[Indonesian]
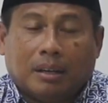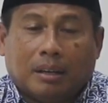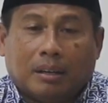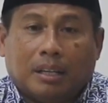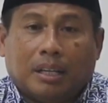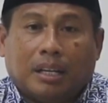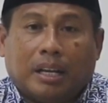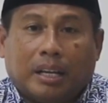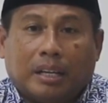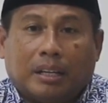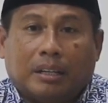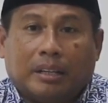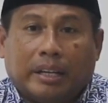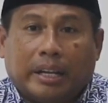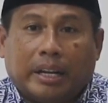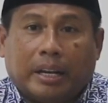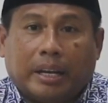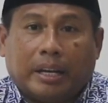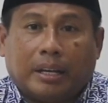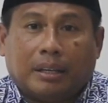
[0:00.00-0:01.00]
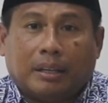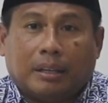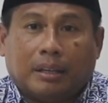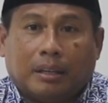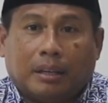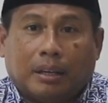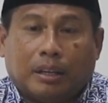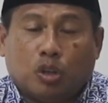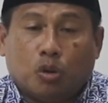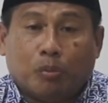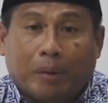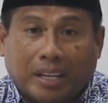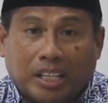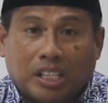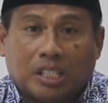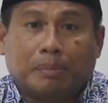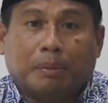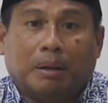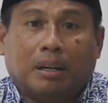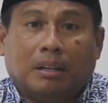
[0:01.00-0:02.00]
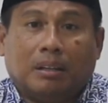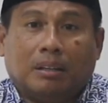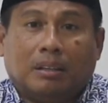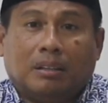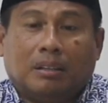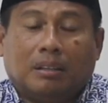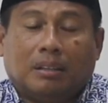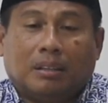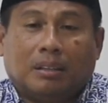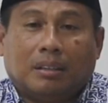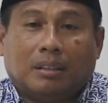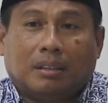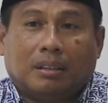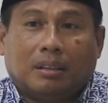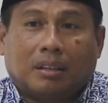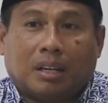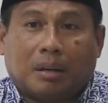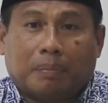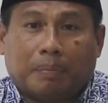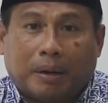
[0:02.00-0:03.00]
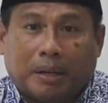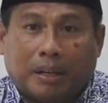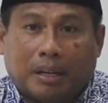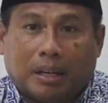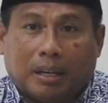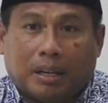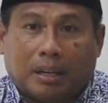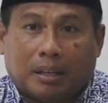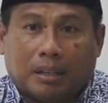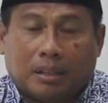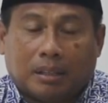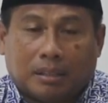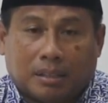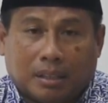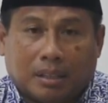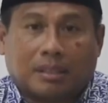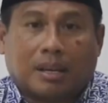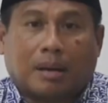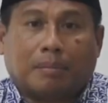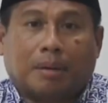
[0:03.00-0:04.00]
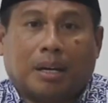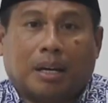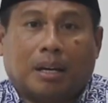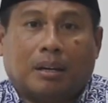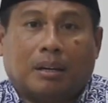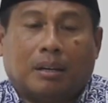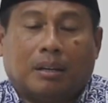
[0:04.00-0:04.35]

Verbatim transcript: nilai-nilai humanisme kepada sesama.